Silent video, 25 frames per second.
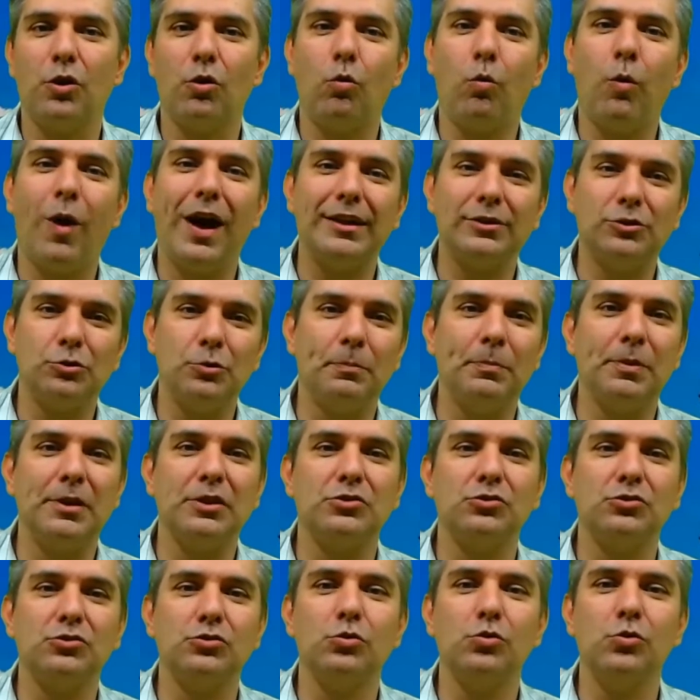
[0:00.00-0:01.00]
em quatro
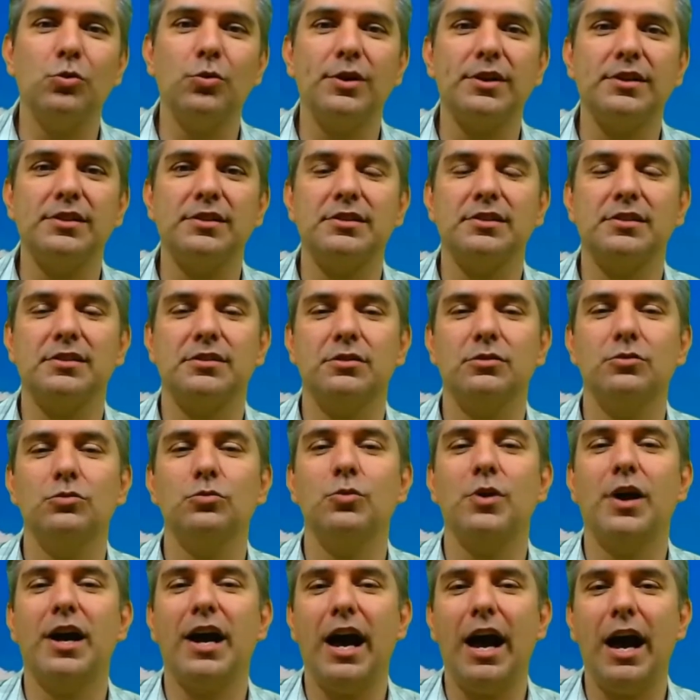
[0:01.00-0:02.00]
pessoas
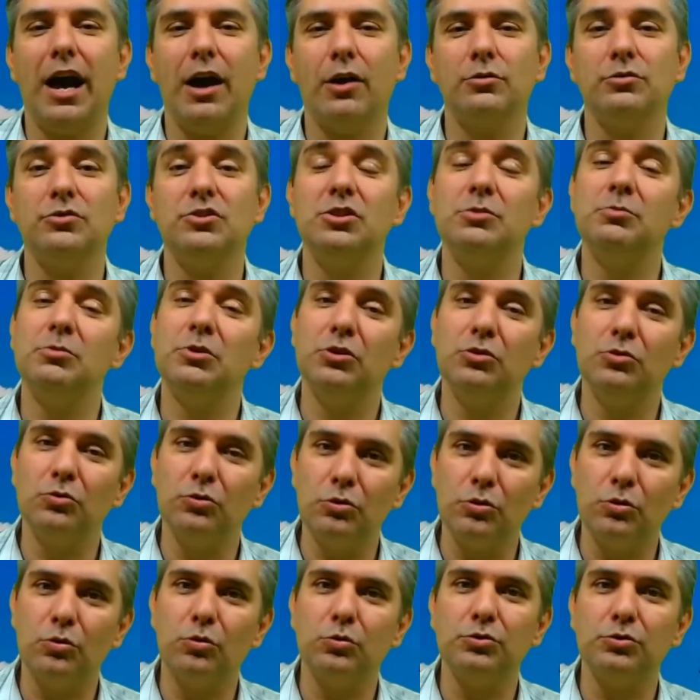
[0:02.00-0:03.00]
no carro,
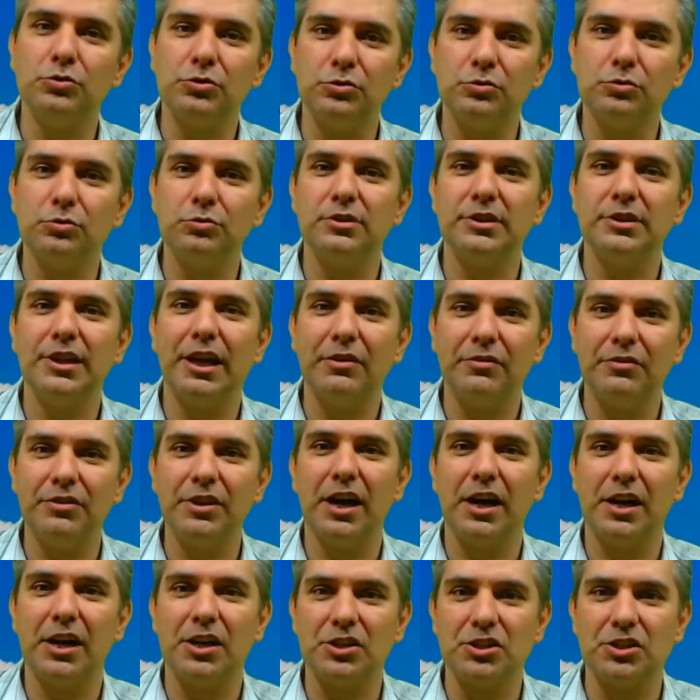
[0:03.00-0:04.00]
diminui o custo da
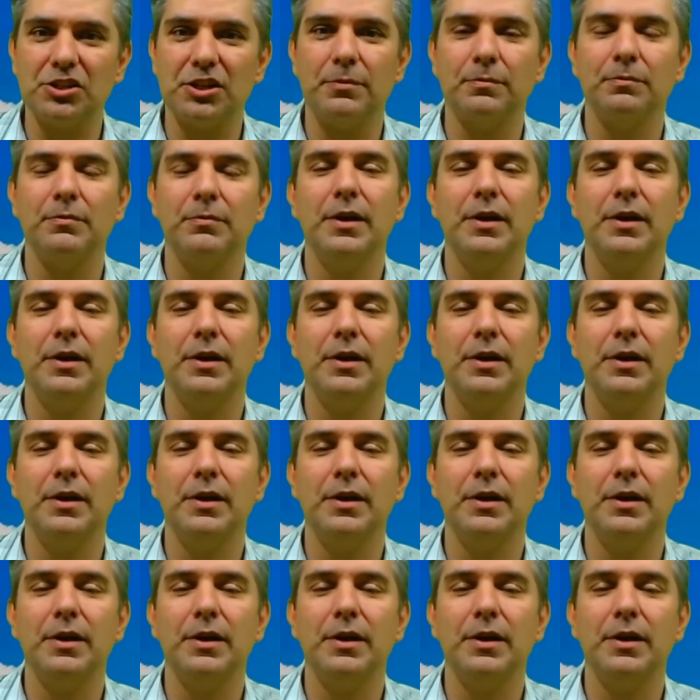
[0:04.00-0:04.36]
viagem.